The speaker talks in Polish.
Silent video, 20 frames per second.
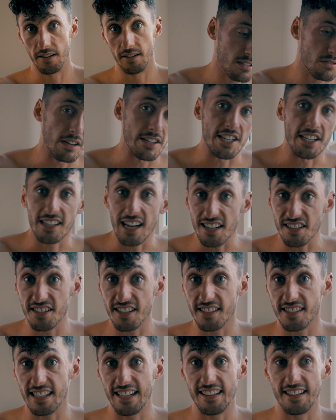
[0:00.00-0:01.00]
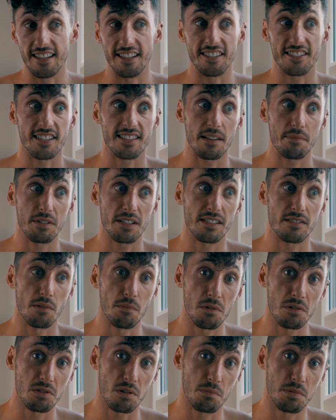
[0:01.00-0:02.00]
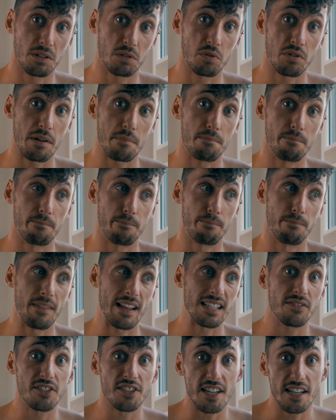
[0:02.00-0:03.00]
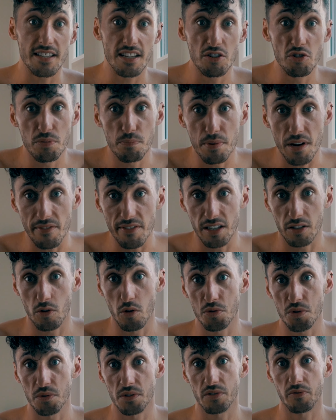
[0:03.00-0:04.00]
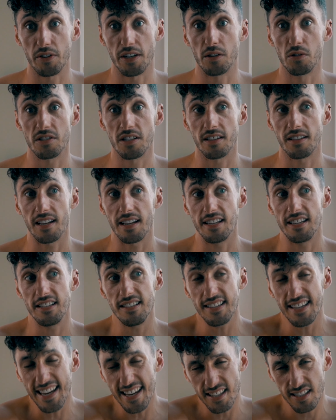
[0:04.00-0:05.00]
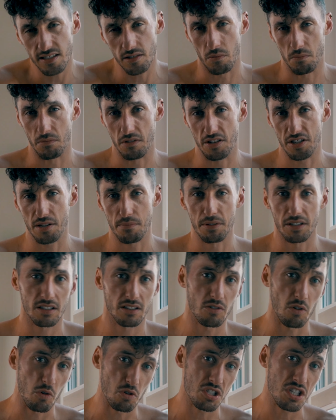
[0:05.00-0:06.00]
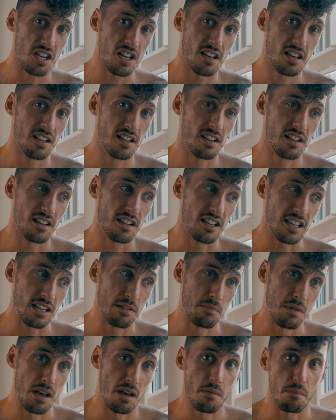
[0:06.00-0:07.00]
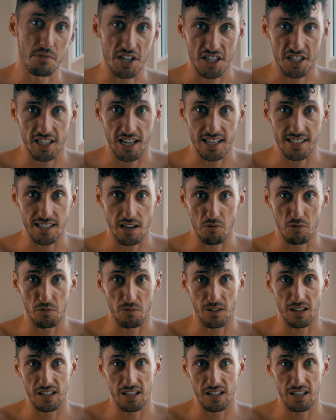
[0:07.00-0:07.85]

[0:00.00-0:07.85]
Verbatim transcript: Słuchajcie, każdy jest inny i czasami są osoby, które najzwyczajniej już prawie kończą swojego seta i nie chcą, żeby ktoś im przeszkadzał